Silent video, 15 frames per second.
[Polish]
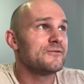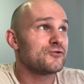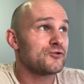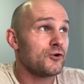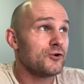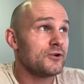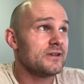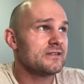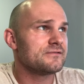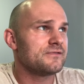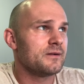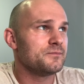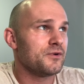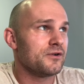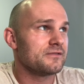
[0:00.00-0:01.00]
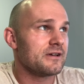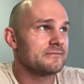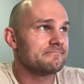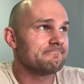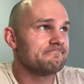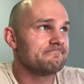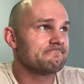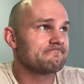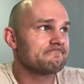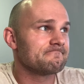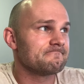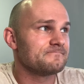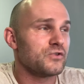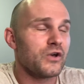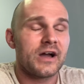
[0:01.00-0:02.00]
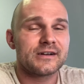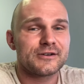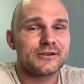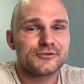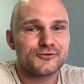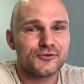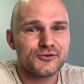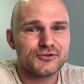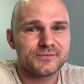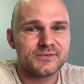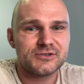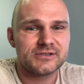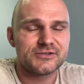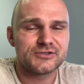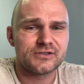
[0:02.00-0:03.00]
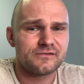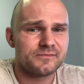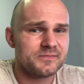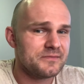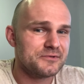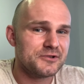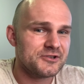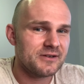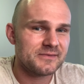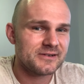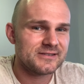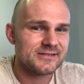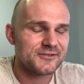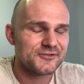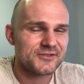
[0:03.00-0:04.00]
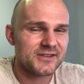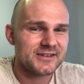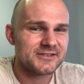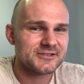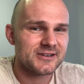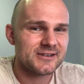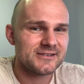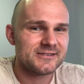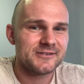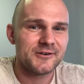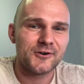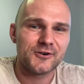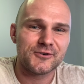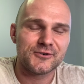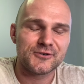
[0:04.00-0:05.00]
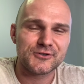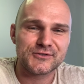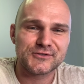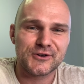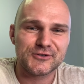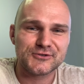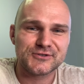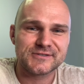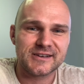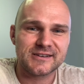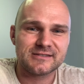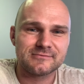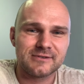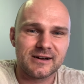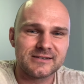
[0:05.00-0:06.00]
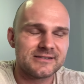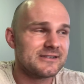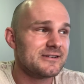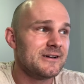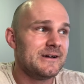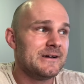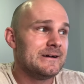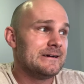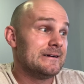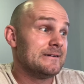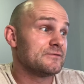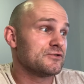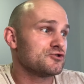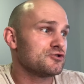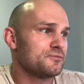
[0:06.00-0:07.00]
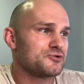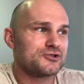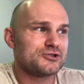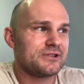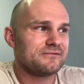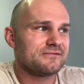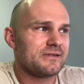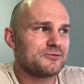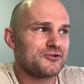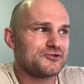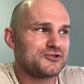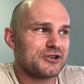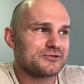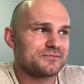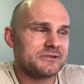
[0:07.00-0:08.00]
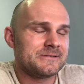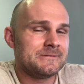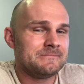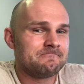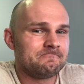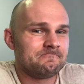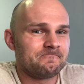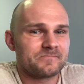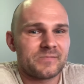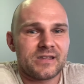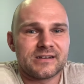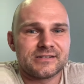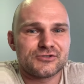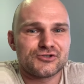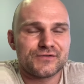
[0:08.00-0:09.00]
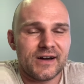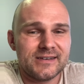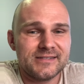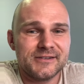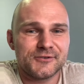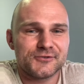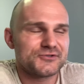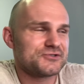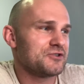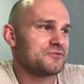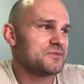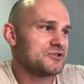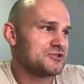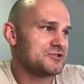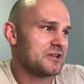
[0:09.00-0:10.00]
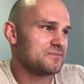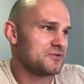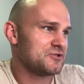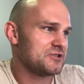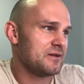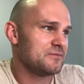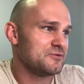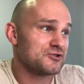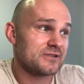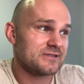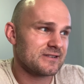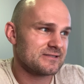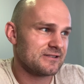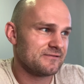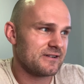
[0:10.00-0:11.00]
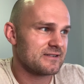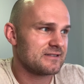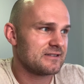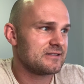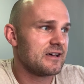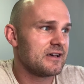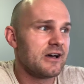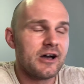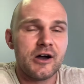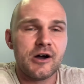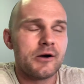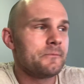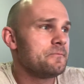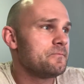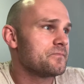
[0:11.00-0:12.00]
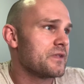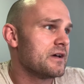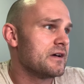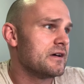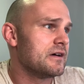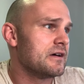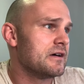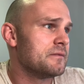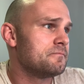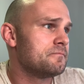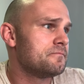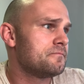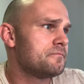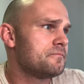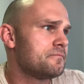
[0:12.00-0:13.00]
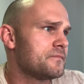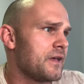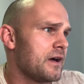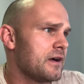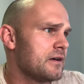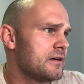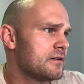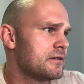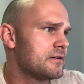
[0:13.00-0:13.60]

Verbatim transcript: To jest, wam powiem, no jak ktoś myśli, że w Biblii nie ma nic o seksie i o rozkoszy seksualnej, no to przeczytam wam chociażby czwarty rozdział pieśni nad pieśniami, szesnasty werset. Eee, tak?